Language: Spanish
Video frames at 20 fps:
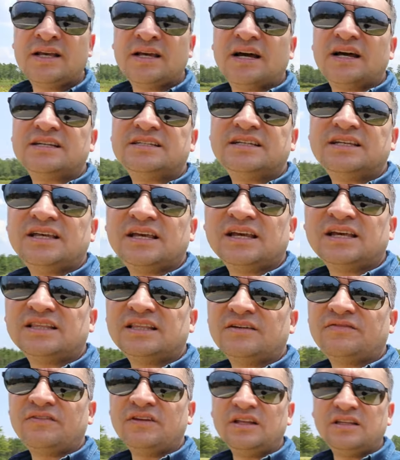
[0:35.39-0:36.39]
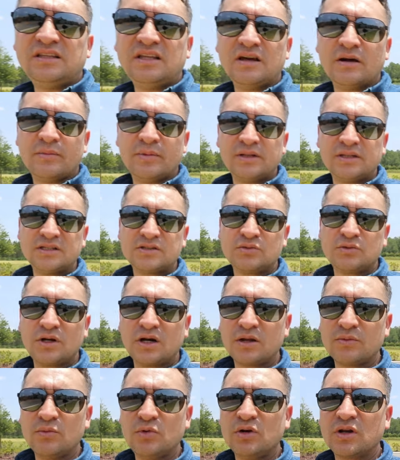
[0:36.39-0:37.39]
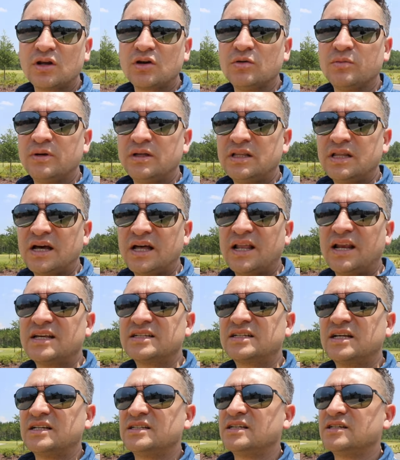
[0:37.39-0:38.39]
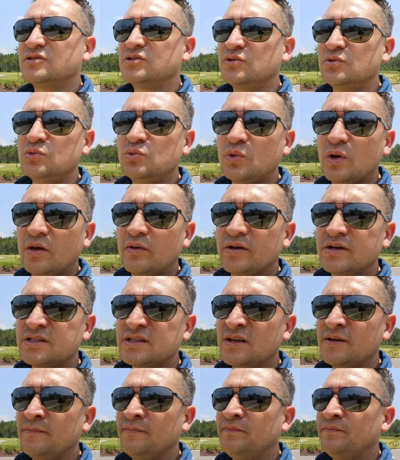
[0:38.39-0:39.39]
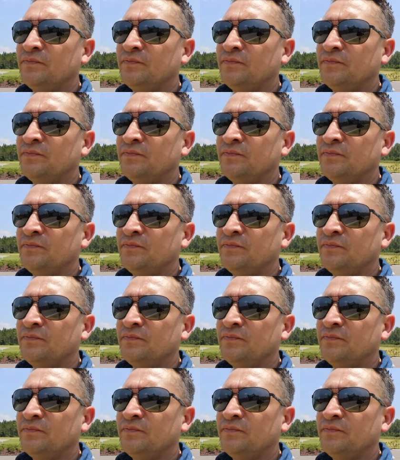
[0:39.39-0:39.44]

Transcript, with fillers: Así que definitivamente es un área muy recomendada, las casas son nuevas.